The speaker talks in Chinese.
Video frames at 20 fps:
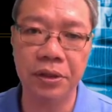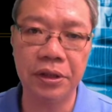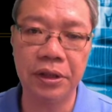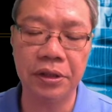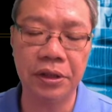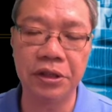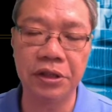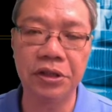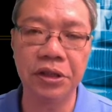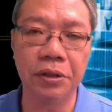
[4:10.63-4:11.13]

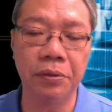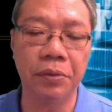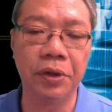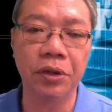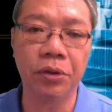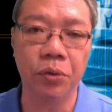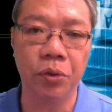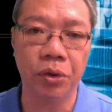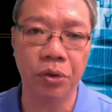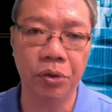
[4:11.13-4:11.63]
年线有没
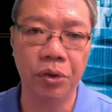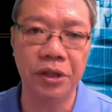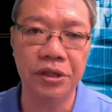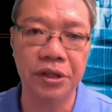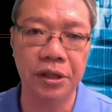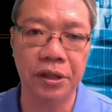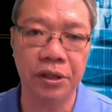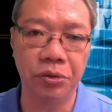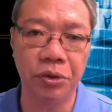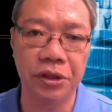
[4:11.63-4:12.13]
过月
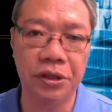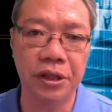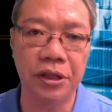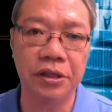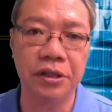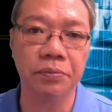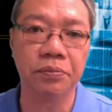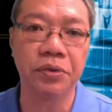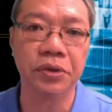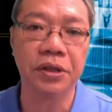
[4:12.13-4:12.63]
线呢？月线
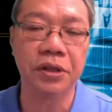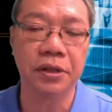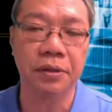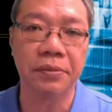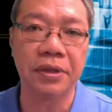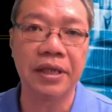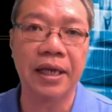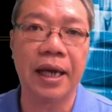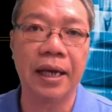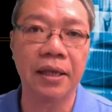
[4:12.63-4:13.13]
已经不是什
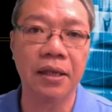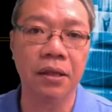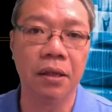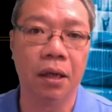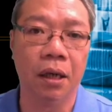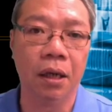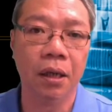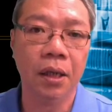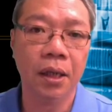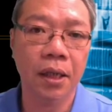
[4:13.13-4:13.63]
么压力
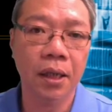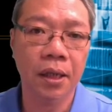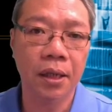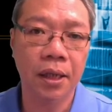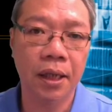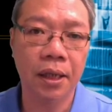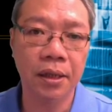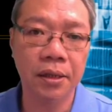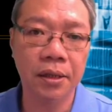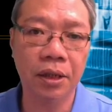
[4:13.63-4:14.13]
哈。
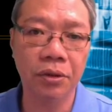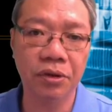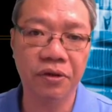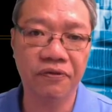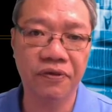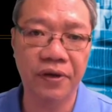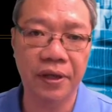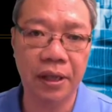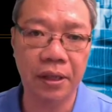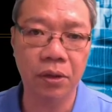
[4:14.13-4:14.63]
那到底
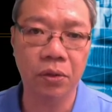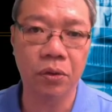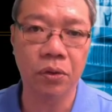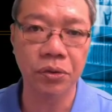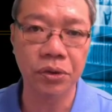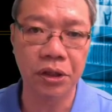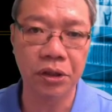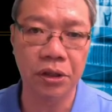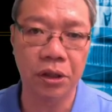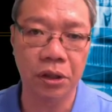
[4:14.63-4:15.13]
反弹的
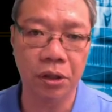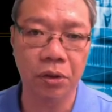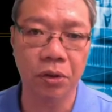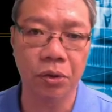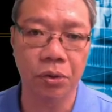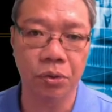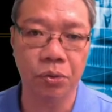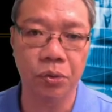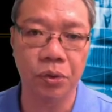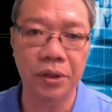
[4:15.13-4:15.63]
空间能够
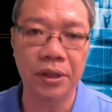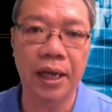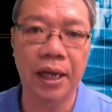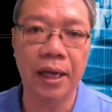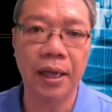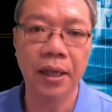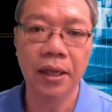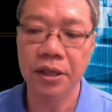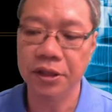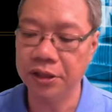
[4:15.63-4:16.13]
有多
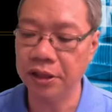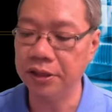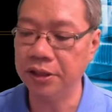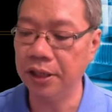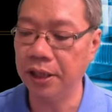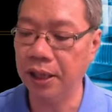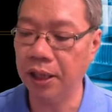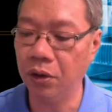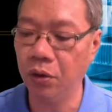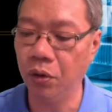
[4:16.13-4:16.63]
大？接
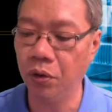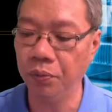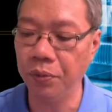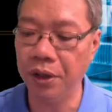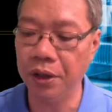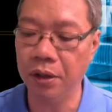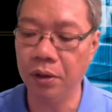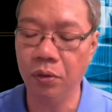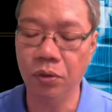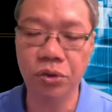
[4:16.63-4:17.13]
下来后
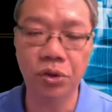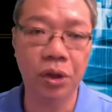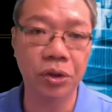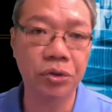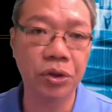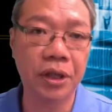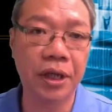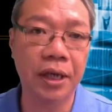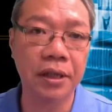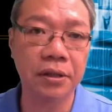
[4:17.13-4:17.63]
面呢，就要
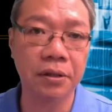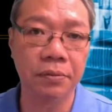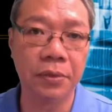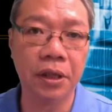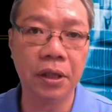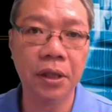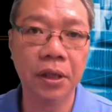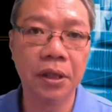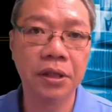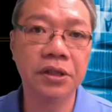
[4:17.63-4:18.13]
去看什么
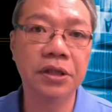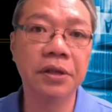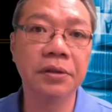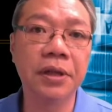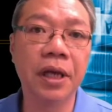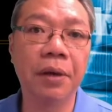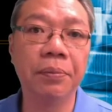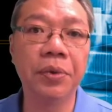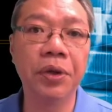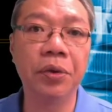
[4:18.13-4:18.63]
新
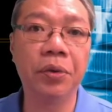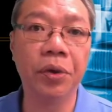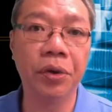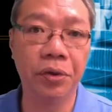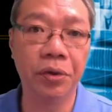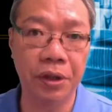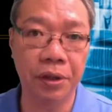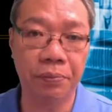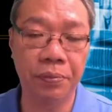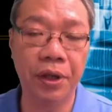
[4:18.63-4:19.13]
台币汇
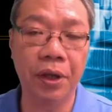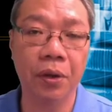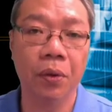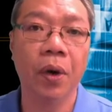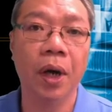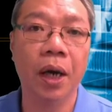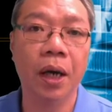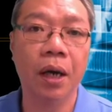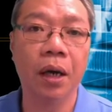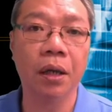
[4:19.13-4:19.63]
率的变
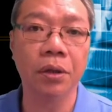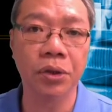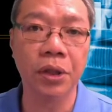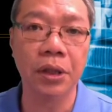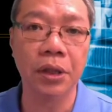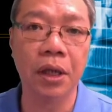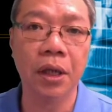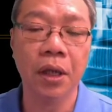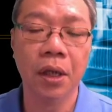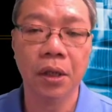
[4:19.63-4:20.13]
化哈。所
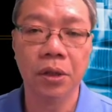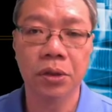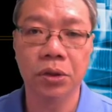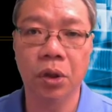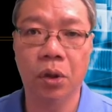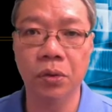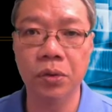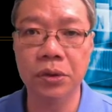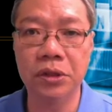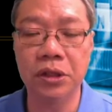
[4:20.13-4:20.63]
以呢，
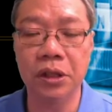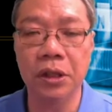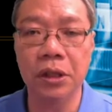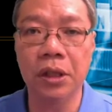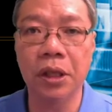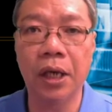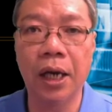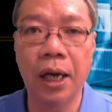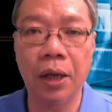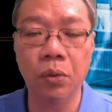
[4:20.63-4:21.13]
从整
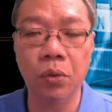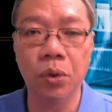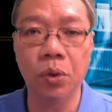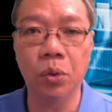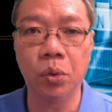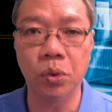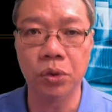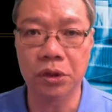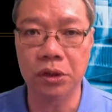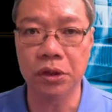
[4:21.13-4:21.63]
个韩国
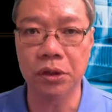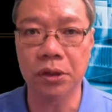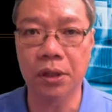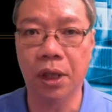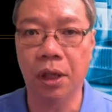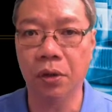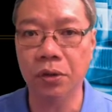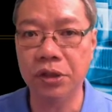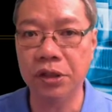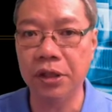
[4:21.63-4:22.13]
股市
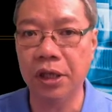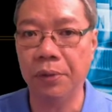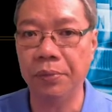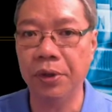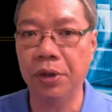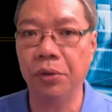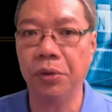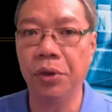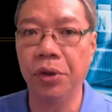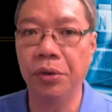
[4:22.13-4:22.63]
到新台
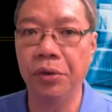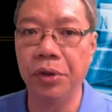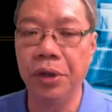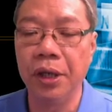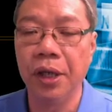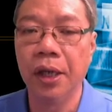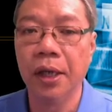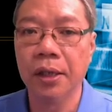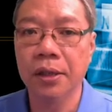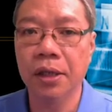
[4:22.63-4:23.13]
币的汇
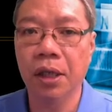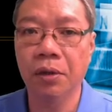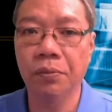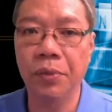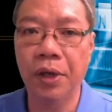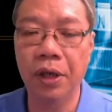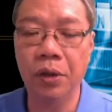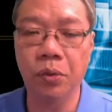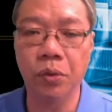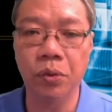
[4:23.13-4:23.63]
率，到
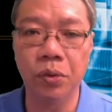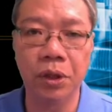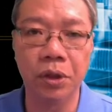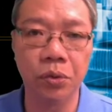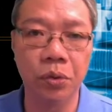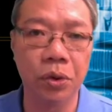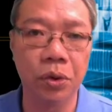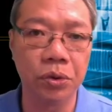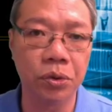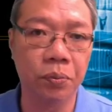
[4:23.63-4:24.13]
美股呢，
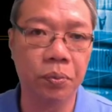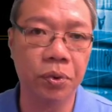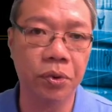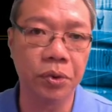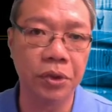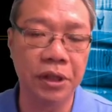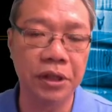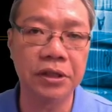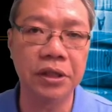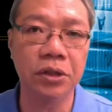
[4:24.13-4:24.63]
如果说
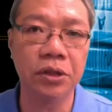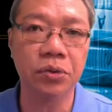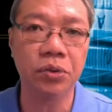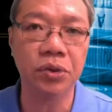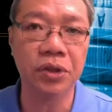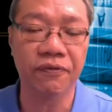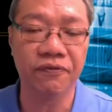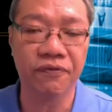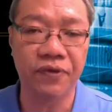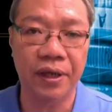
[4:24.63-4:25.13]
破年线出
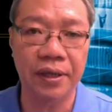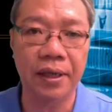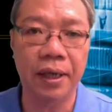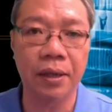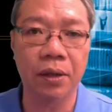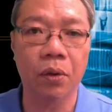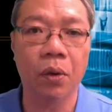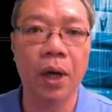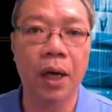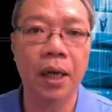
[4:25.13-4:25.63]
现反
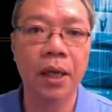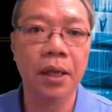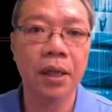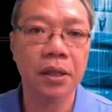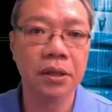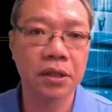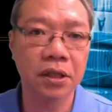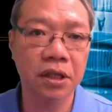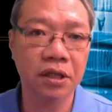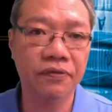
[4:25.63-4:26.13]
弹的话，
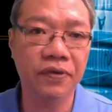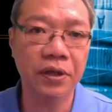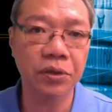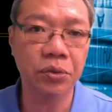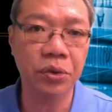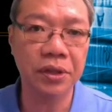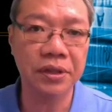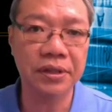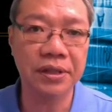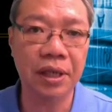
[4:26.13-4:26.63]
这地方
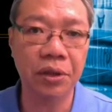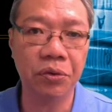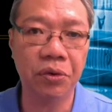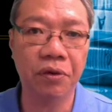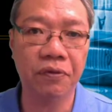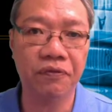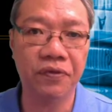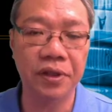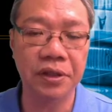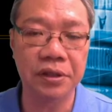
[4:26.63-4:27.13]
对三
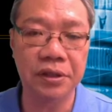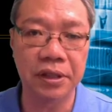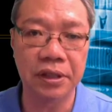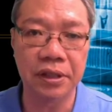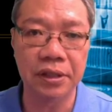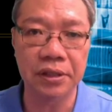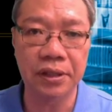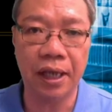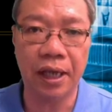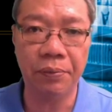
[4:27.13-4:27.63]
月份整
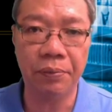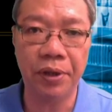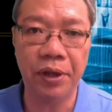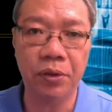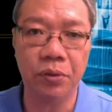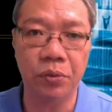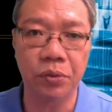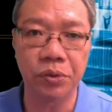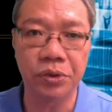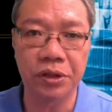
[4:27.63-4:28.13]
个台北
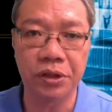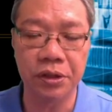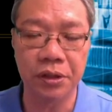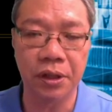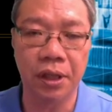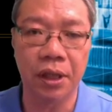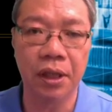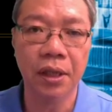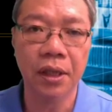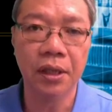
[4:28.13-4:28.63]
股市
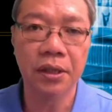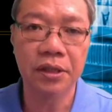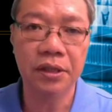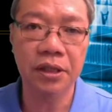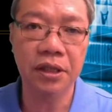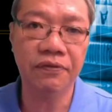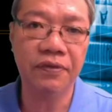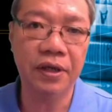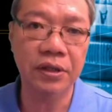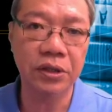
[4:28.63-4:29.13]
呢，
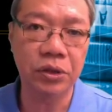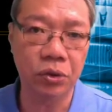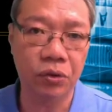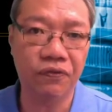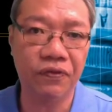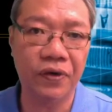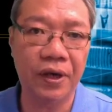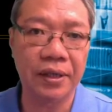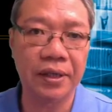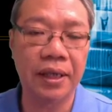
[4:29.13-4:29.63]
这地方走
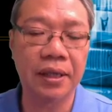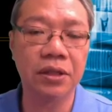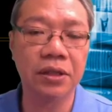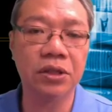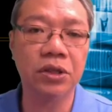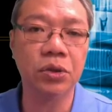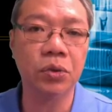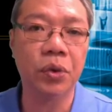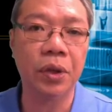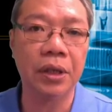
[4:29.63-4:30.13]
反弹的
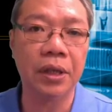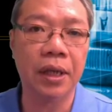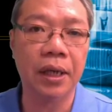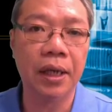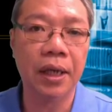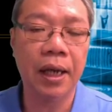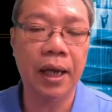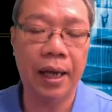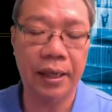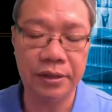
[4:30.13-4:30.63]
机会呢
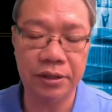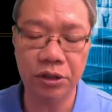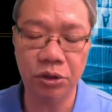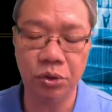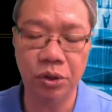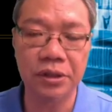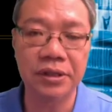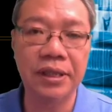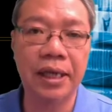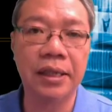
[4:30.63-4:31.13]
还是
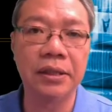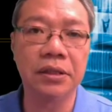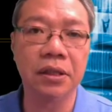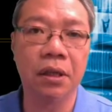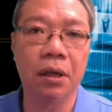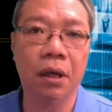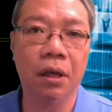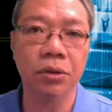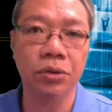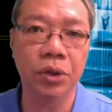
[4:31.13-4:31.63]
存在
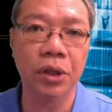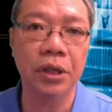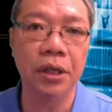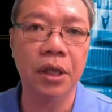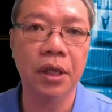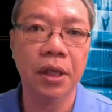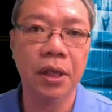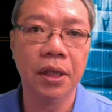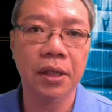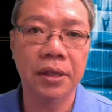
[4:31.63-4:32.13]
着哈。所以
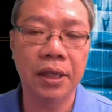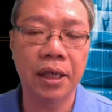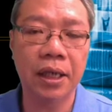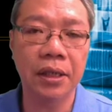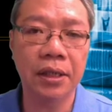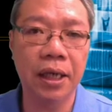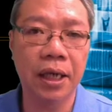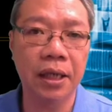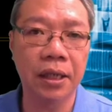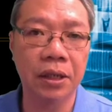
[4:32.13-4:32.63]
呢，当
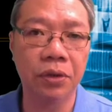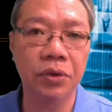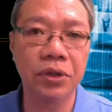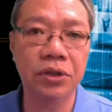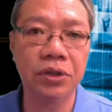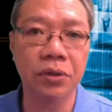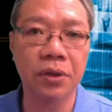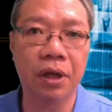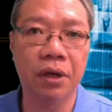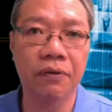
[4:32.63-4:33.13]
然大家可能会
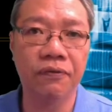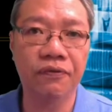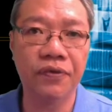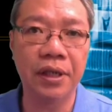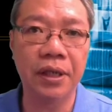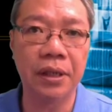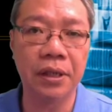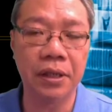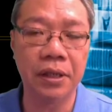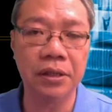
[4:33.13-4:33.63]
受到肺
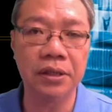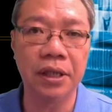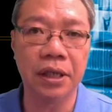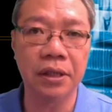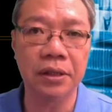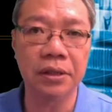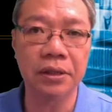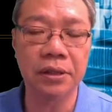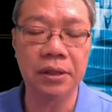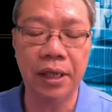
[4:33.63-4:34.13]
炎的影
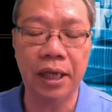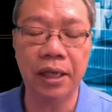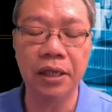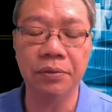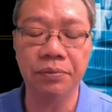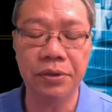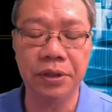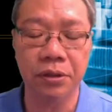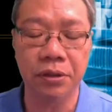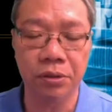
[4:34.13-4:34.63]
响，压
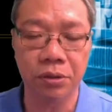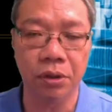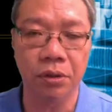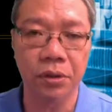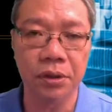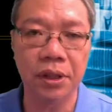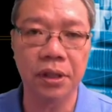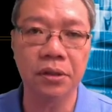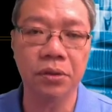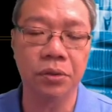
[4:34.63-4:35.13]
力比较
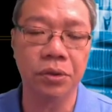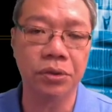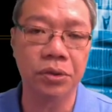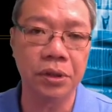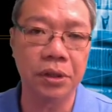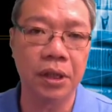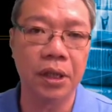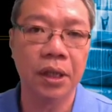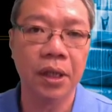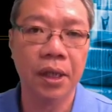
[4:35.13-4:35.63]
重。但是我觉
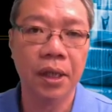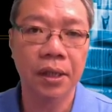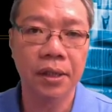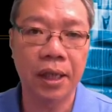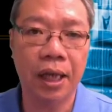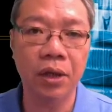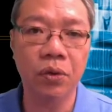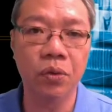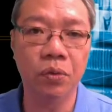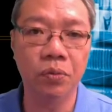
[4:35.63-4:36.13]
得
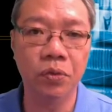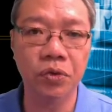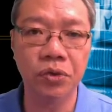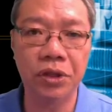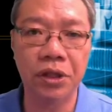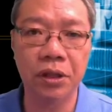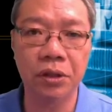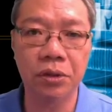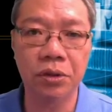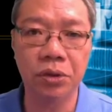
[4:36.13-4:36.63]
台股目
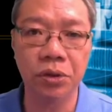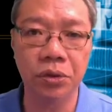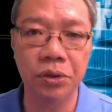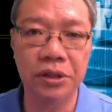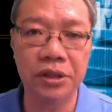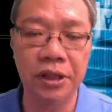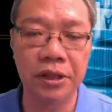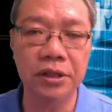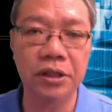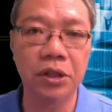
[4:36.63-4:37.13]
前就
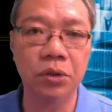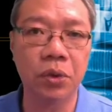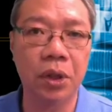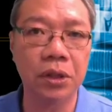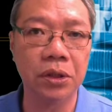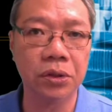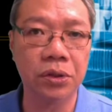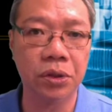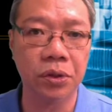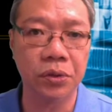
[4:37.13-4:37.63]
现阶
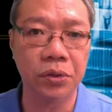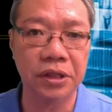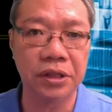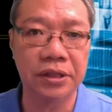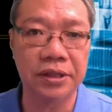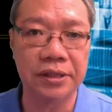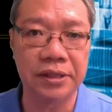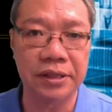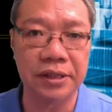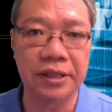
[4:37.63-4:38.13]
段就这
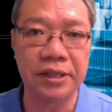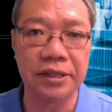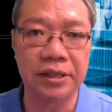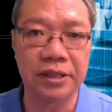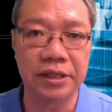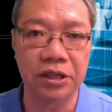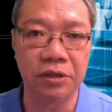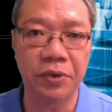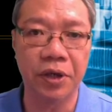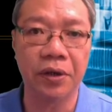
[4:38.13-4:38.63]
几个
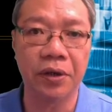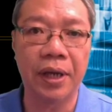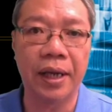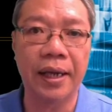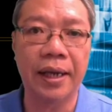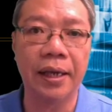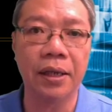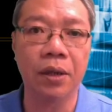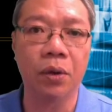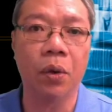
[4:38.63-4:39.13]
指标来
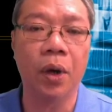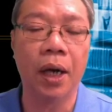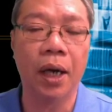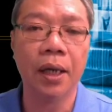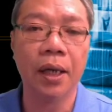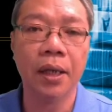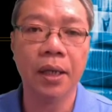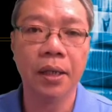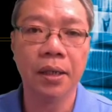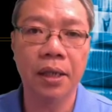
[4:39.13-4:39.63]
看的话。
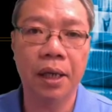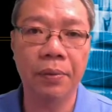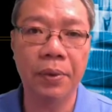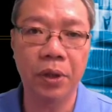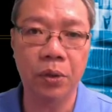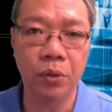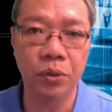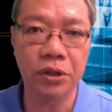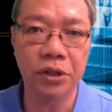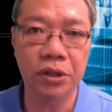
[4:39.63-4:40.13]
台
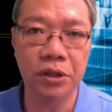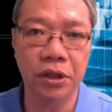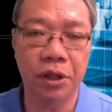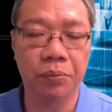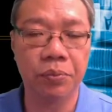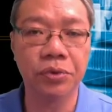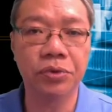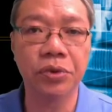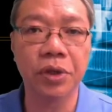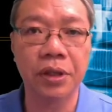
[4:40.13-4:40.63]
北股市也
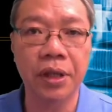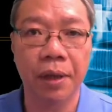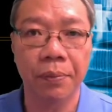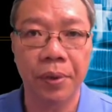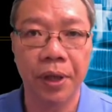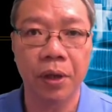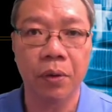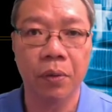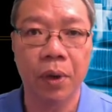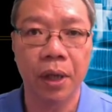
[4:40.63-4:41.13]
不需要太
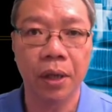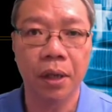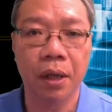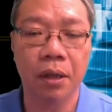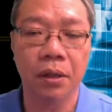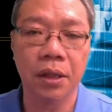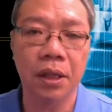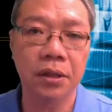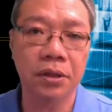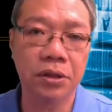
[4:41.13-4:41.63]
悲观
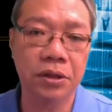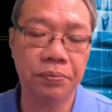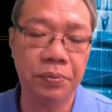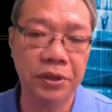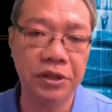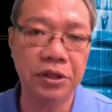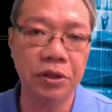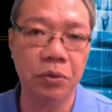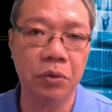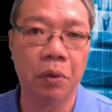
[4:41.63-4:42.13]
哈，那
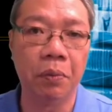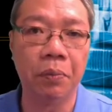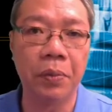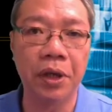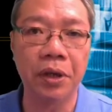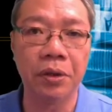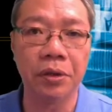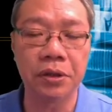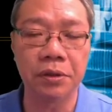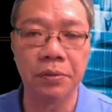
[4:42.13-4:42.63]
毕竟我们
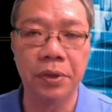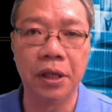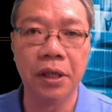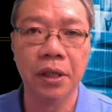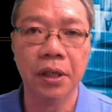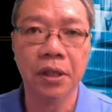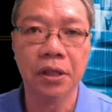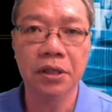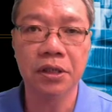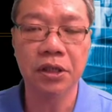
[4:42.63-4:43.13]
没有什么
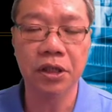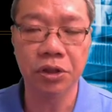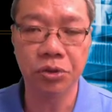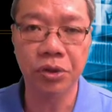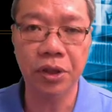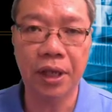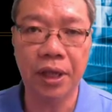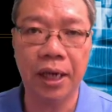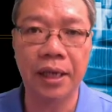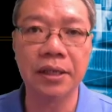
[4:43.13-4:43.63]
社
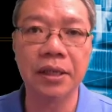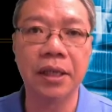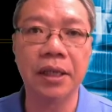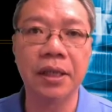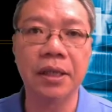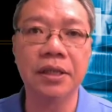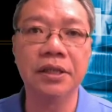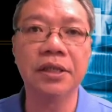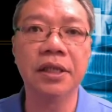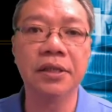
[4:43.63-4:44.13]
区感染的
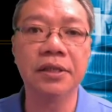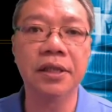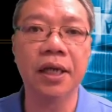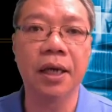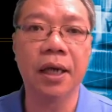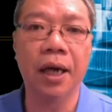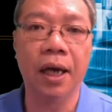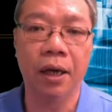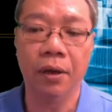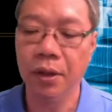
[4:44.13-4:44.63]
一个现
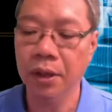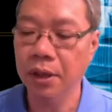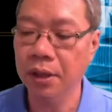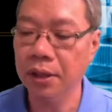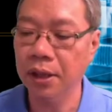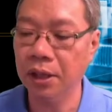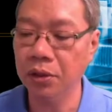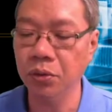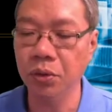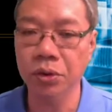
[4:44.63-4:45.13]
象。好，
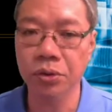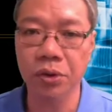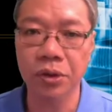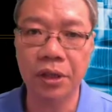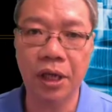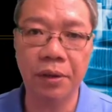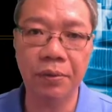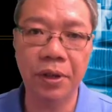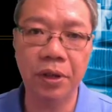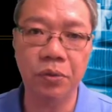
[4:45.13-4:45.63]
那如果说
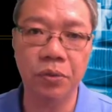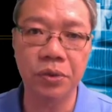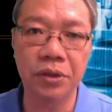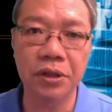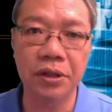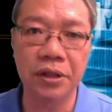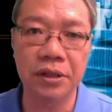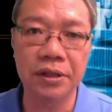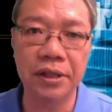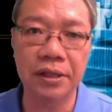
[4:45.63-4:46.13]
台北股
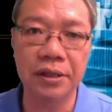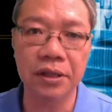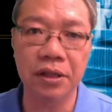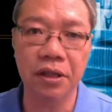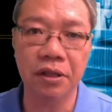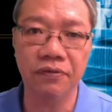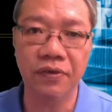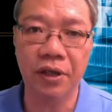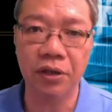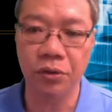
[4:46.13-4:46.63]
市呢，在这个
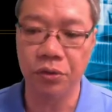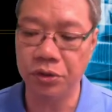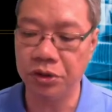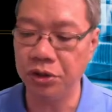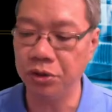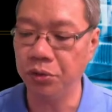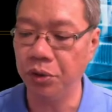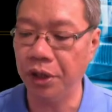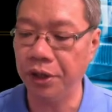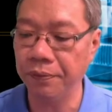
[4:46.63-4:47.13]
地方有
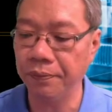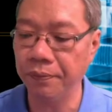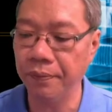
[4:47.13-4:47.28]
机会